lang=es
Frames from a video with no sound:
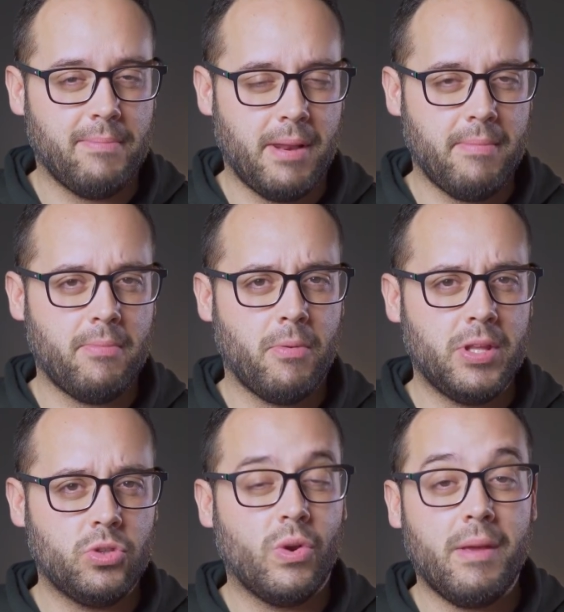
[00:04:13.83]
primer
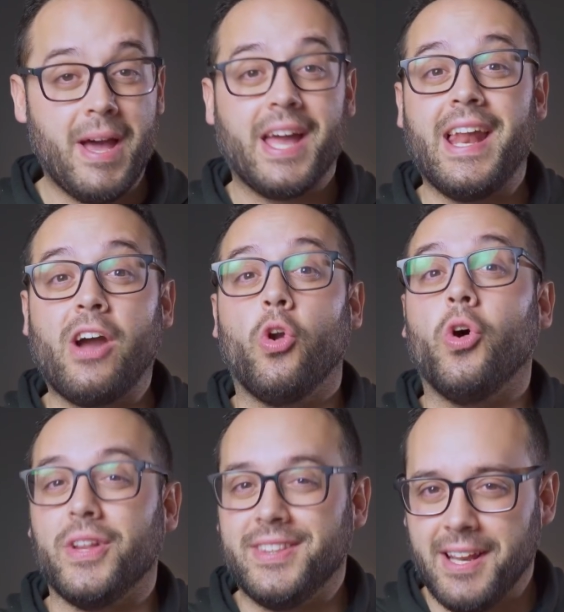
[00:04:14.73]
momento una imagen a
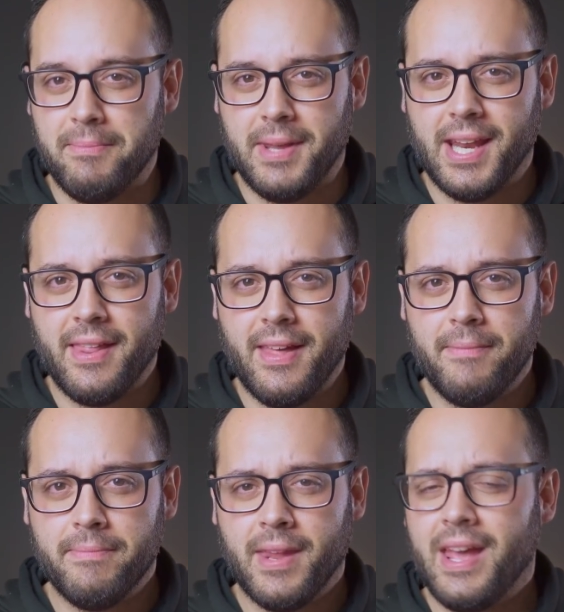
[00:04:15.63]
color terminada,